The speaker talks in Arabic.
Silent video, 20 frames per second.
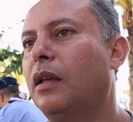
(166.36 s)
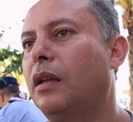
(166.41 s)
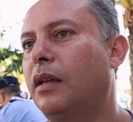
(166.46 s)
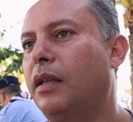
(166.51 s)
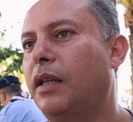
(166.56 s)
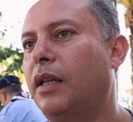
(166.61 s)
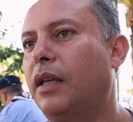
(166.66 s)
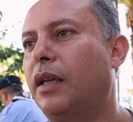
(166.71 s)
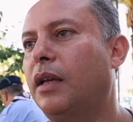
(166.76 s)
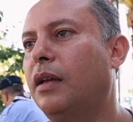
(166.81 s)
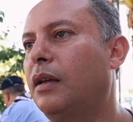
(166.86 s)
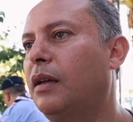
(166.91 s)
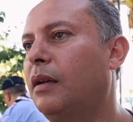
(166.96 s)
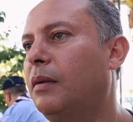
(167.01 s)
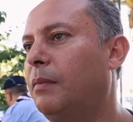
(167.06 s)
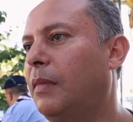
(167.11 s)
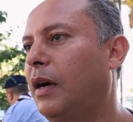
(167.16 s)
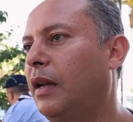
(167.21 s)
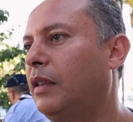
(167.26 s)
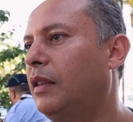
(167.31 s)

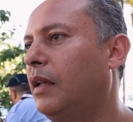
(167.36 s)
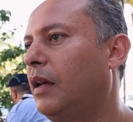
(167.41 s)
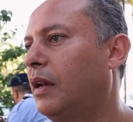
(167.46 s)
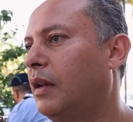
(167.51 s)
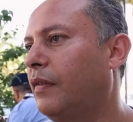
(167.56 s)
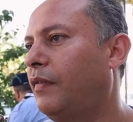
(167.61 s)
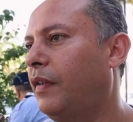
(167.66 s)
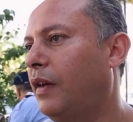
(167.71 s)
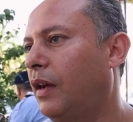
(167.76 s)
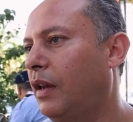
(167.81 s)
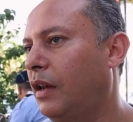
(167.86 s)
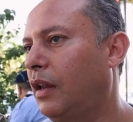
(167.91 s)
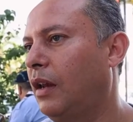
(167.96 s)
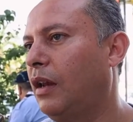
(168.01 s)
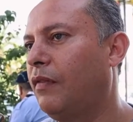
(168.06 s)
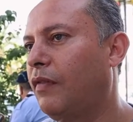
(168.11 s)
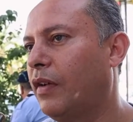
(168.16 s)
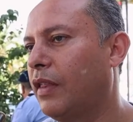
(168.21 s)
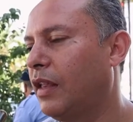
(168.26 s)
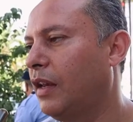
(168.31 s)
لمعناتها آه، رفع
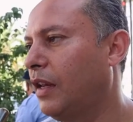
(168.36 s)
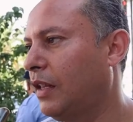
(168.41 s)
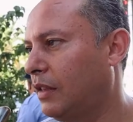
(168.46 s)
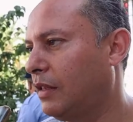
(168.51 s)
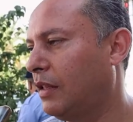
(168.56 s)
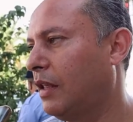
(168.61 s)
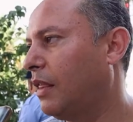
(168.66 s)
الفضلات